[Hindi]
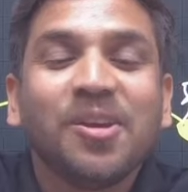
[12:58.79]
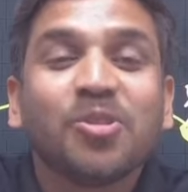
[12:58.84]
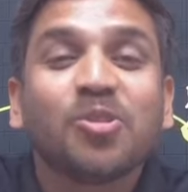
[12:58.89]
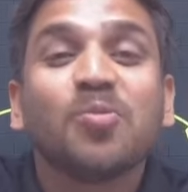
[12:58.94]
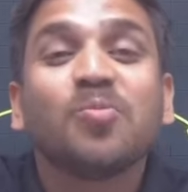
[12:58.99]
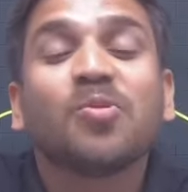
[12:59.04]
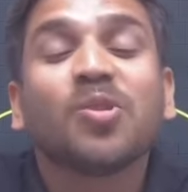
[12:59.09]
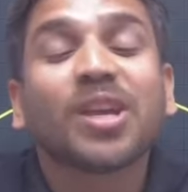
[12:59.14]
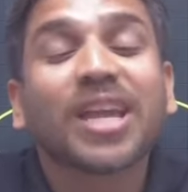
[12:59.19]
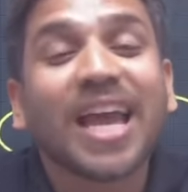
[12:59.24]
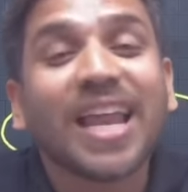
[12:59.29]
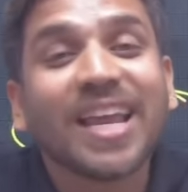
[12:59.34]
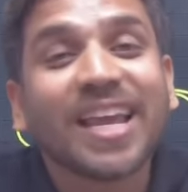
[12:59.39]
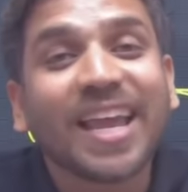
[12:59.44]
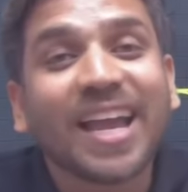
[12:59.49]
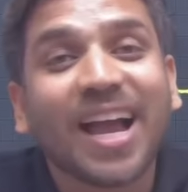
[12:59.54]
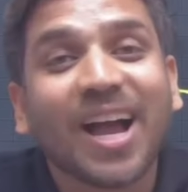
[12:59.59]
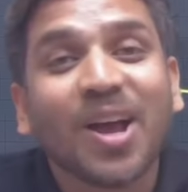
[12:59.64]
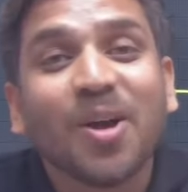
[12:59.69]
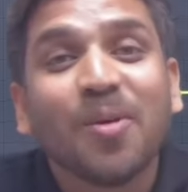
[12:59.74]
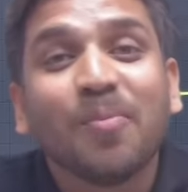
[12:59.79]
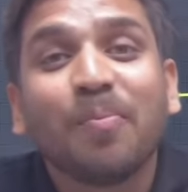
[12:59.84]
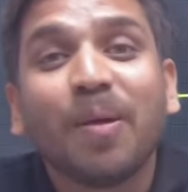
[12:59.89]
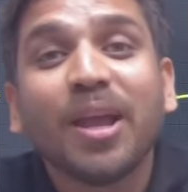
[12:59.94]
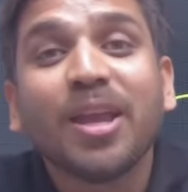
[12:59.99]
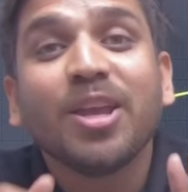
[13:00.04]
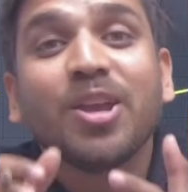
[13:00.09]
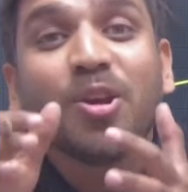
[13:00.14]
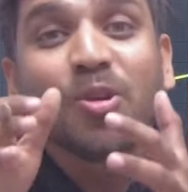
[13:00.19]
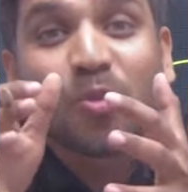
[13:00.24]
तुमको क्या लगेगा
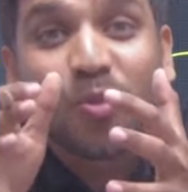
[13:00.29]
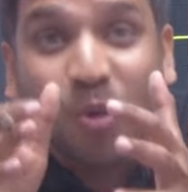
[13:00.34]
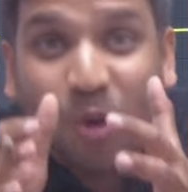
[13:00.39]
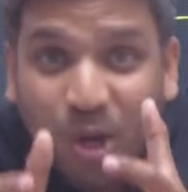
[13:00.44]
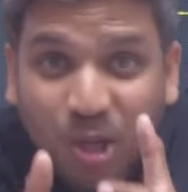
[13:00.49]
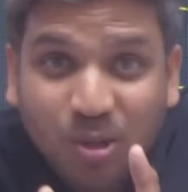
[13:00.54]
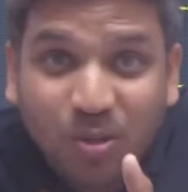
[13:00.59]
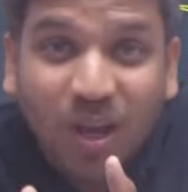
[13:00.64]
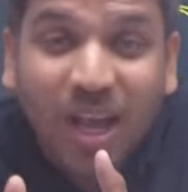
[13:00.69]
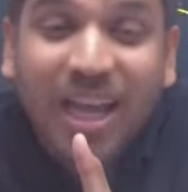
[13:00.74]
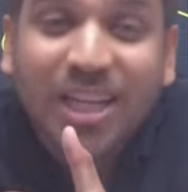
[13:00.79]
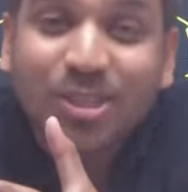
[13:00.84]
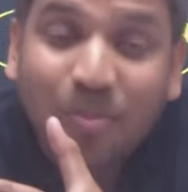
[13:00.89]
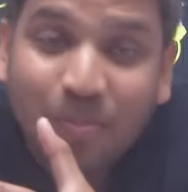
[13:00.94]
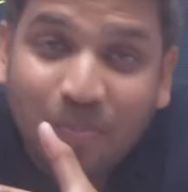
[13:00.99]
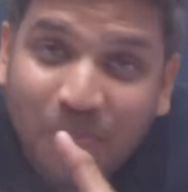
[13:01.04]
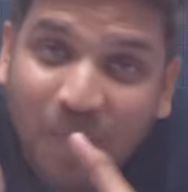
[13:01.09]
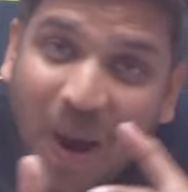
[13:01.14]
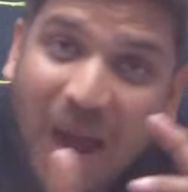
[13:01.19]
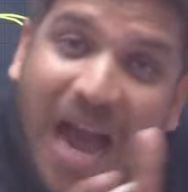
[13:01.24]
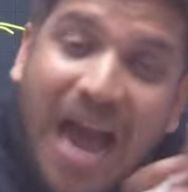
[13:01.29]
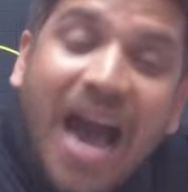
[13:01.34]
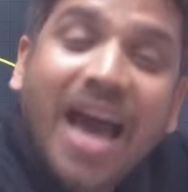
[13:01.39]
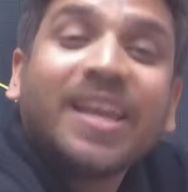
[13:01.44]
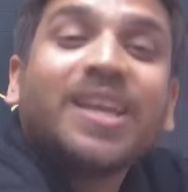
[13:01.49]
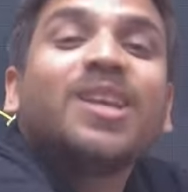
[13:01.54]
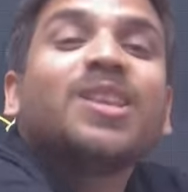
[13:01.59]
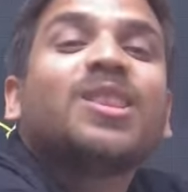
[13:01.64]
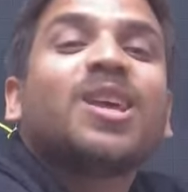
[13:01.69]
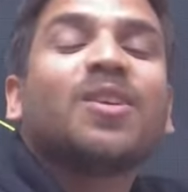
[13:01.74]
भाई कोई तो है जो
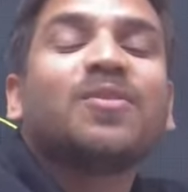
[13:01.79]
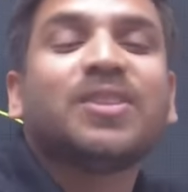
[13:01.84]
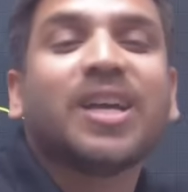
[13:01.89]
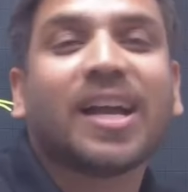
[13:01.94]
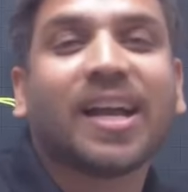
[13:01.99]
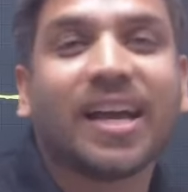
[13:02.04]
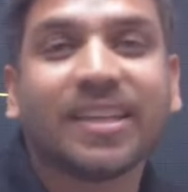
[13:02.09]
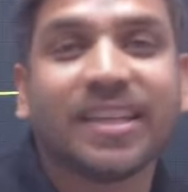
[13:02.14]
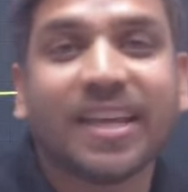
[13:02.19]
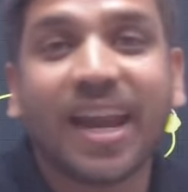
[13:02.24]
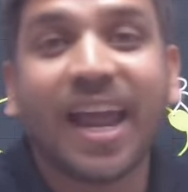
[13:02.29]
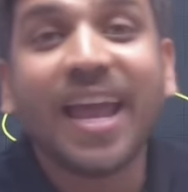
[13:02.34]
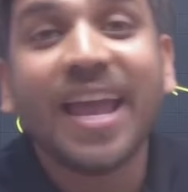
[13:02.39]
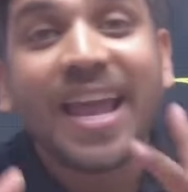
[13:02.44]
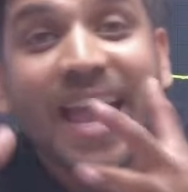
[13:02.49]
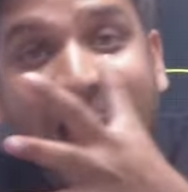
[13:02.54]
बाहर की तरफ धक्का दे रहा है